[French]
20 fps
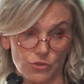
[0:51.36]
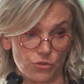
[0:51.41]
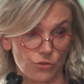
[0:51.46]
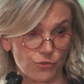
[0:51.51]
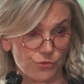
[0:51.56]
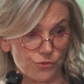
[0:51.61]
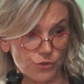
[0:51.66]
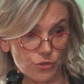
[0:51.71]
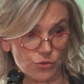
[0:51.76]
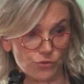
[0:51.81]

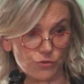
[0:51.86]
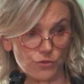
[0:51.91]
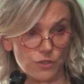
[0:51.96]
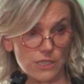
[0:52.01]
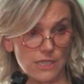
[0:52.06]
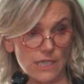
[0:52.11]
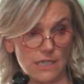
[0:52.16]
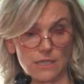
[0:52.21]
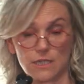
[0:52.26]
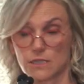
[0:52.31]
mettre en
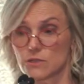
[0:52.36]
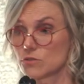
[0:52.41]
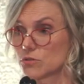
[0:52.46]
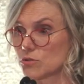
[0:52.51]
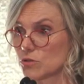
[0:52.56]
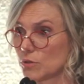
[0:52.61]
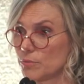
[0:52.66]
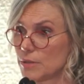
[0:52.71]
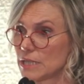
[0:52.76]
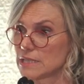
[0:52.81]
œuvre ces
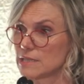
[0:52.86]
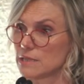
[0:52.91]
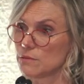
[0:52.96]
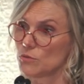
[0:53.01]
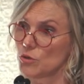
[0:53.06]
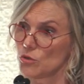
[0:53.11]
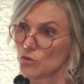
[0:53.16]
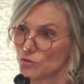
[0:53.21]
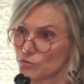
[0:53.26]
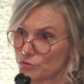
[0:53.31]

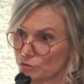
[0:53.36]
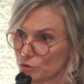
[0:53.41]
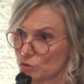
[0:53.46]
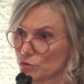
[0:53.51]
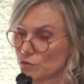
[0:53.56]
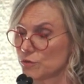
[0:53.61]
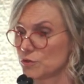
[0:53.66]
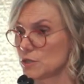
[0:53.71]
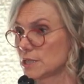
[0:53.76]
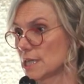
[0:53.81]
différentes
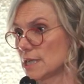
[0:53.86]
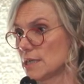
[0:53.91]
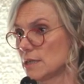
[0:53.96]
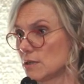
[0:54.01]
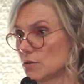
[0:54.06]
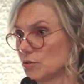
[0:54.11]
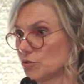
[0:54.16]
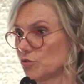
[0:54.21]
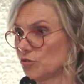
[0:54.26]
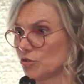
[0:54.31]
mesures pour
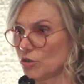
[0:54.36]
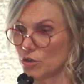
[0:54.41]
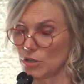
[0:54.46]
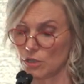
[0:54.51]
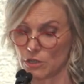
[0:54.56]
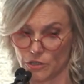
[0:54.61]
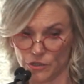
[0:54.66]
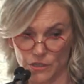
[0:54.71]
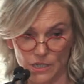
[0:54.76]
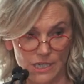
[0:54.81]

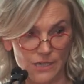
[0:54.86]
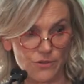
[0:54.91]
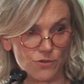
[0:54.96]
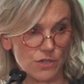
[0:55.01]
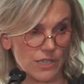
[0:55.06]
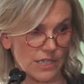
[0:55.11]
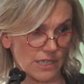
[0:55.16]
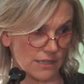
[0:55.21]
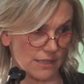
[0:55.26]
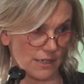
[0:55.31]
décarboner
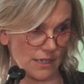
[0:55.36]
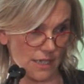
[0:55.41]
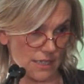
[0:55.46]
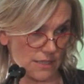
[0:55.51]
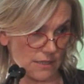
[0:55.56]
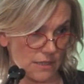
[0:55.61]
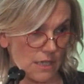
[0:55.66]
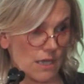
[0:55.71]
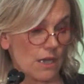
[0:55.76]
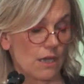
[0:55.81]

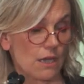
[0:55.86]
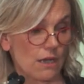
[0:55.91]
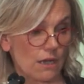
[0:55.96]
secteur par